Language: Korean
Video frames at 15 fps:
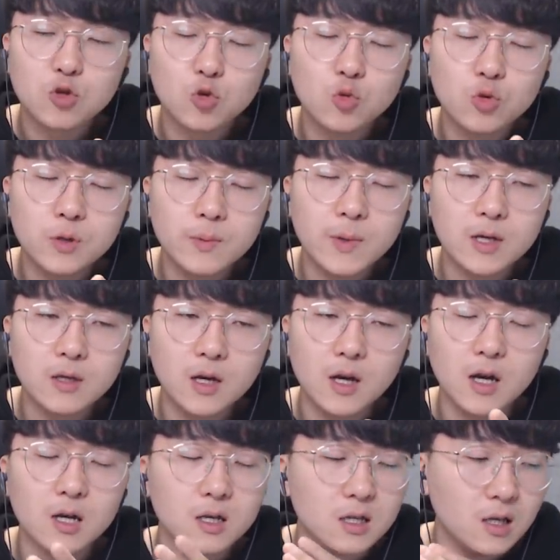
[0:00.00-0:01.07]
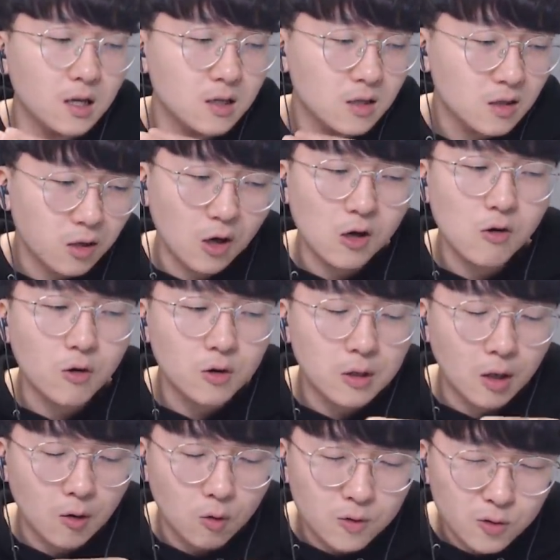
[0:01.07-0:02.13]
좀기반냥 그냥
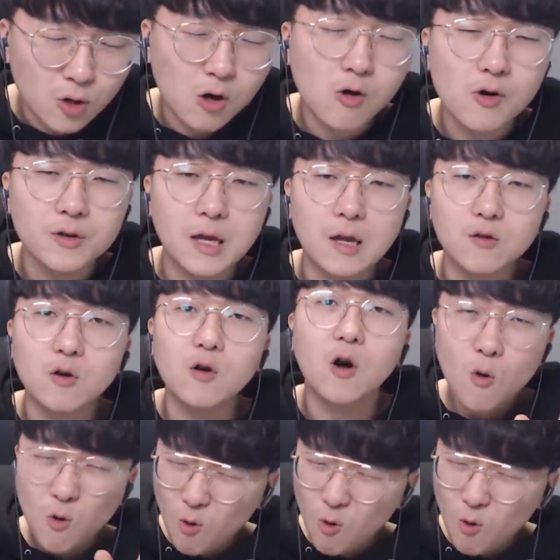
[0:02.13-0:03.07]
떨고내고 떨고내도